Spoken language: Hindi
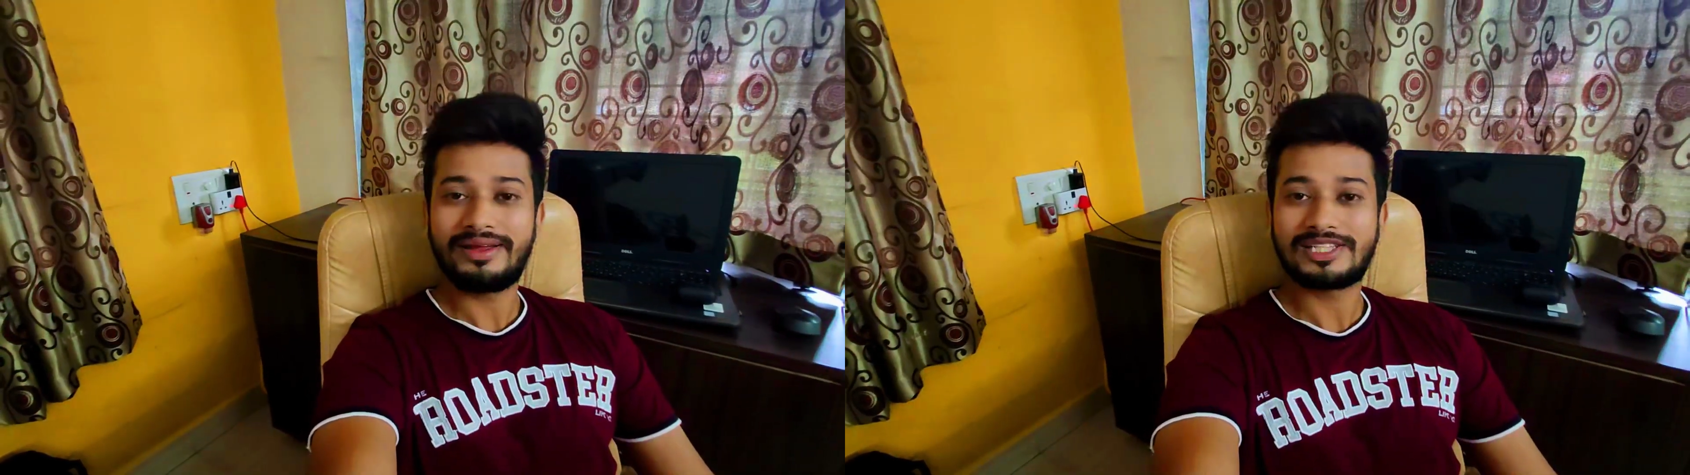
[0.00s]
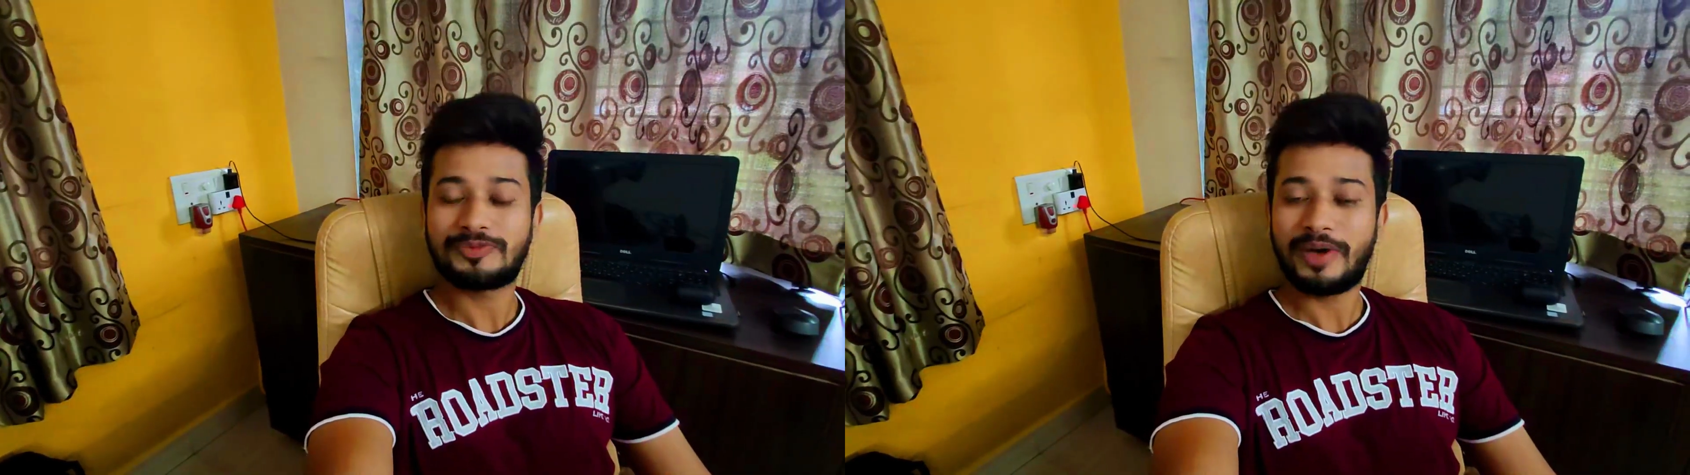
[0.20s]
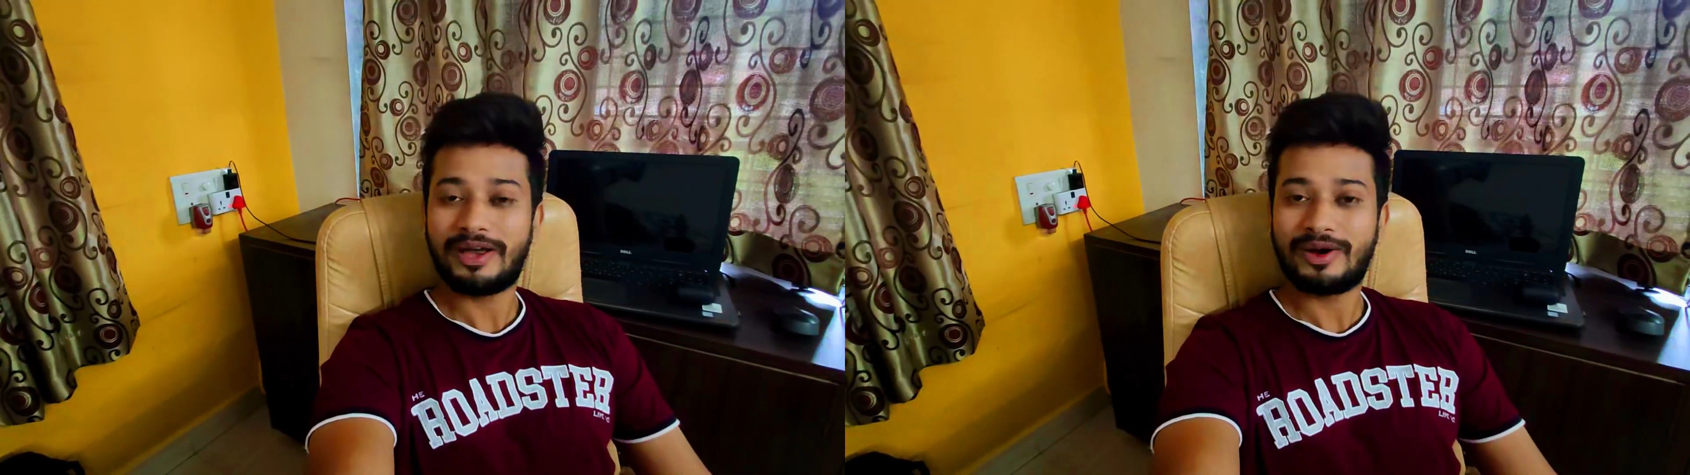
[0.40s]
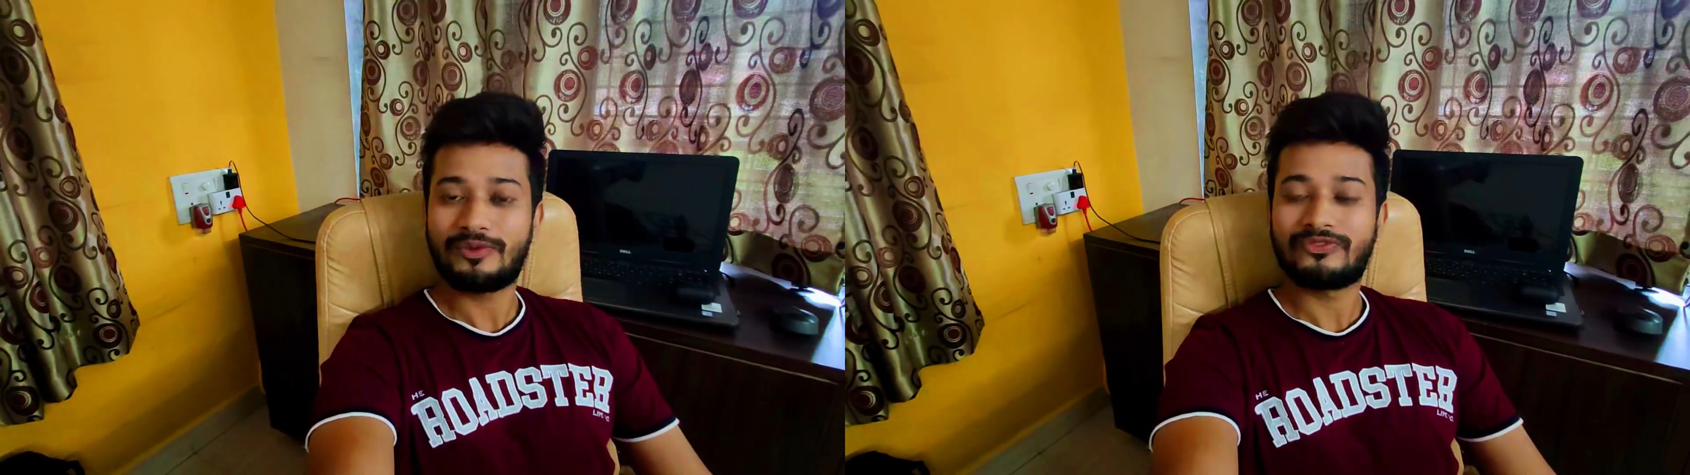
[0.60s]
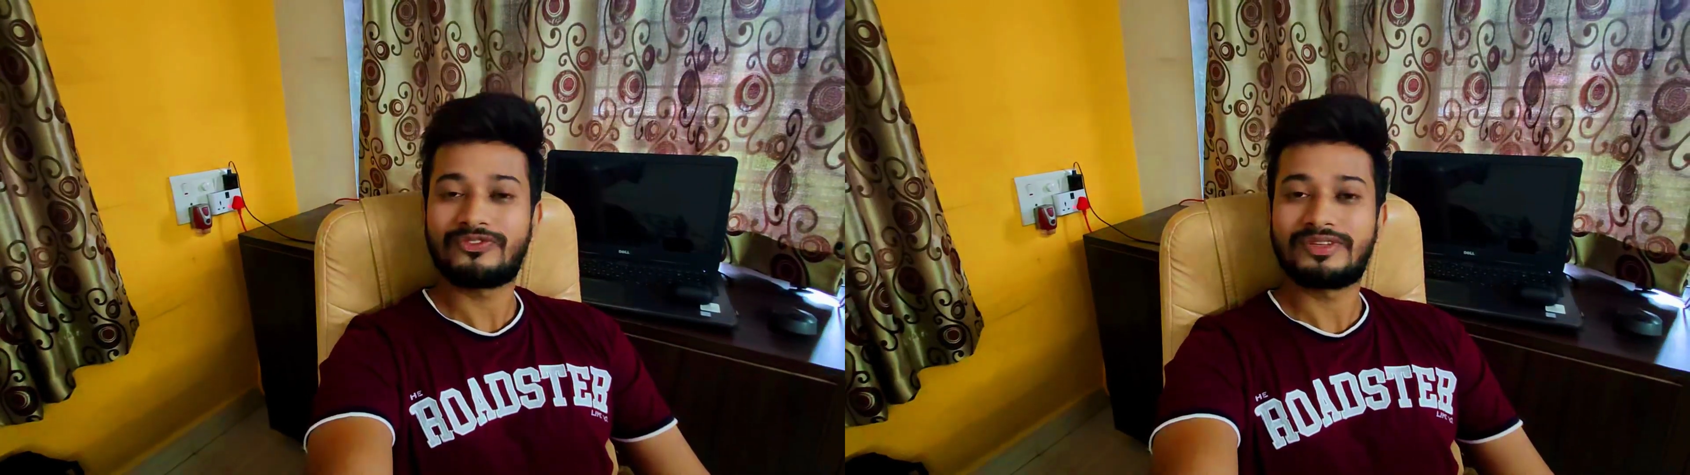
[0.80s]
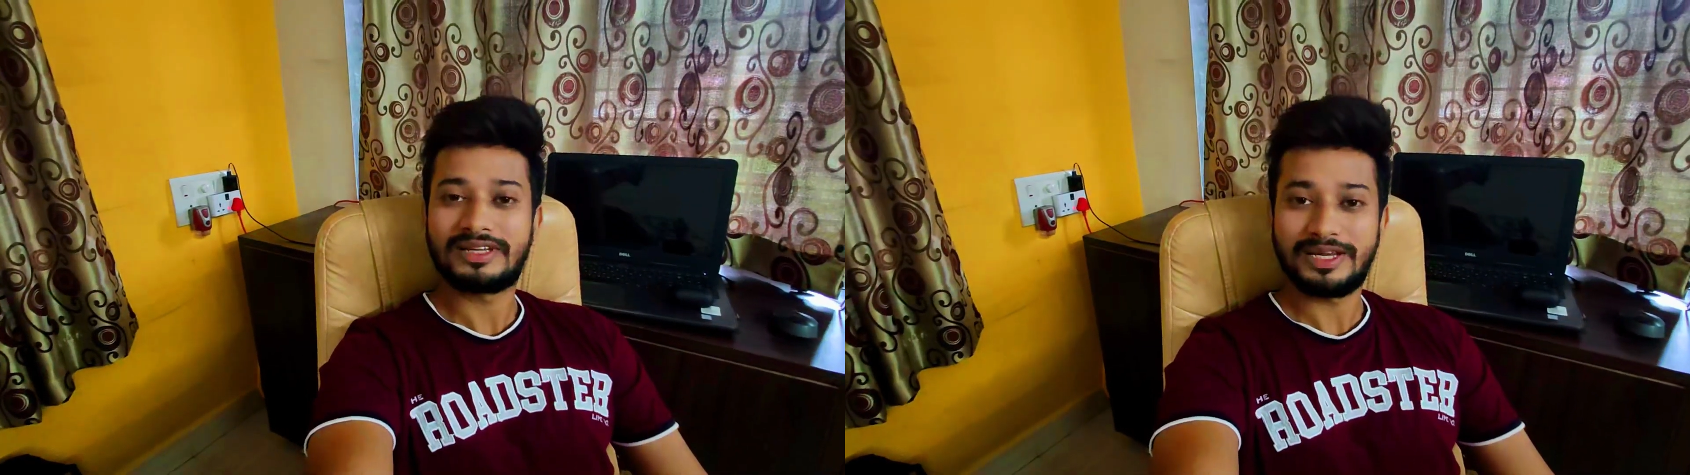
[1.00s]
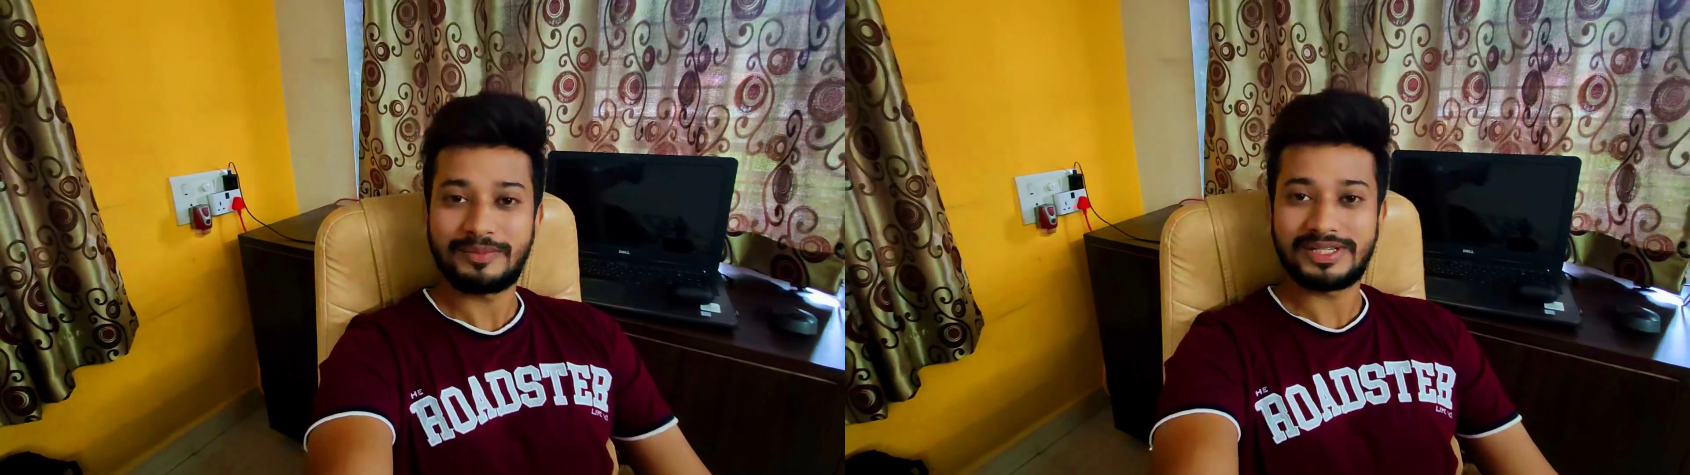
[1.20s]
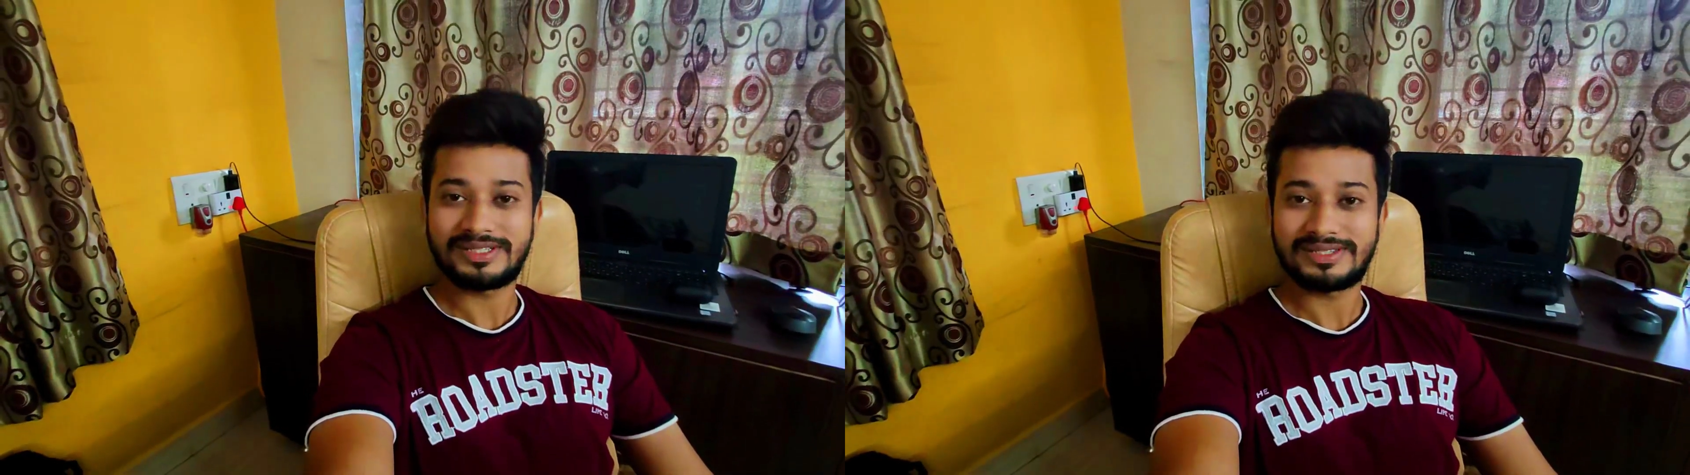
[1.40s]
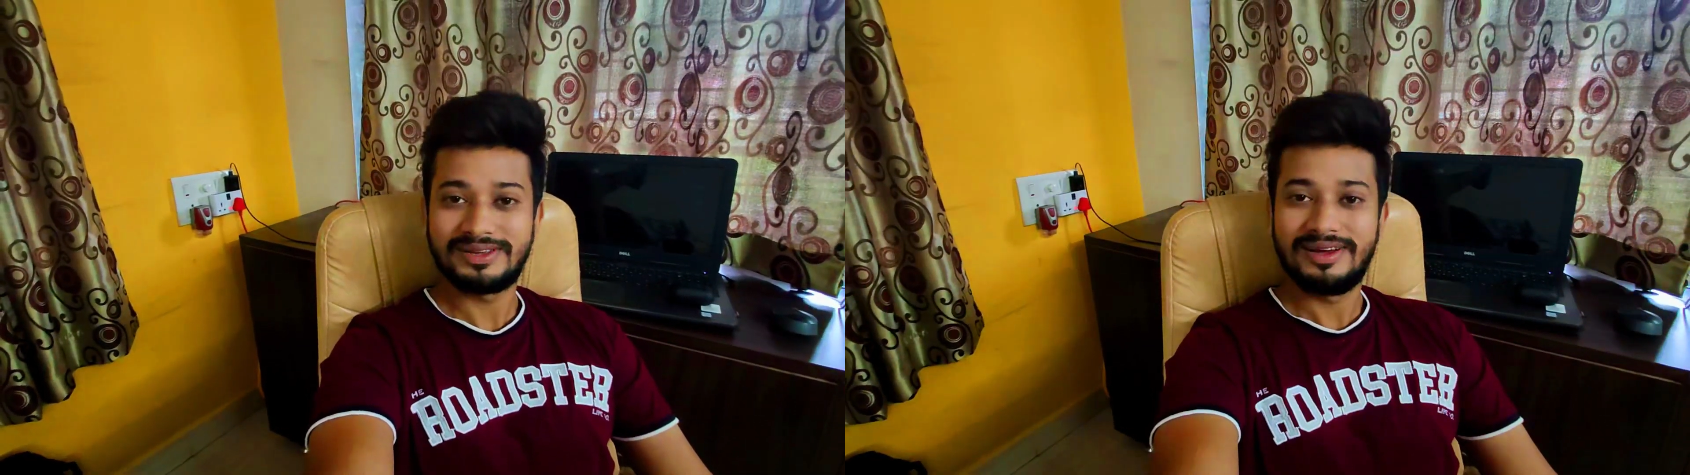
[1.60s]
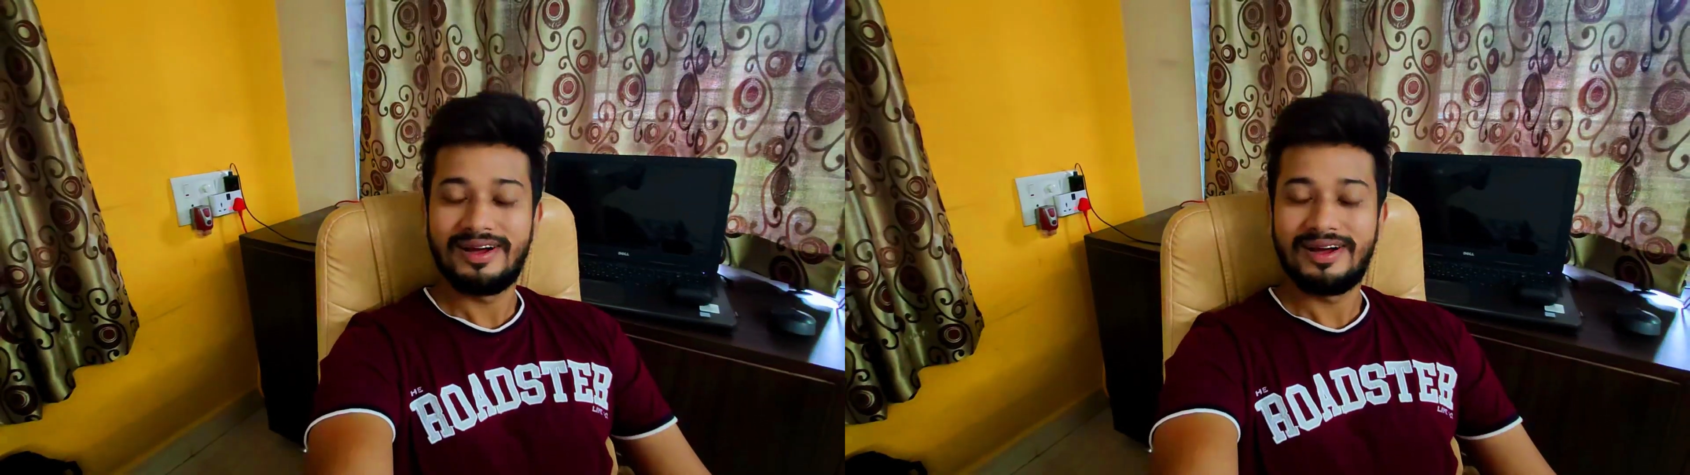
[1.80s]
इन अ स्पैन ऑफ थ्री मंथ्स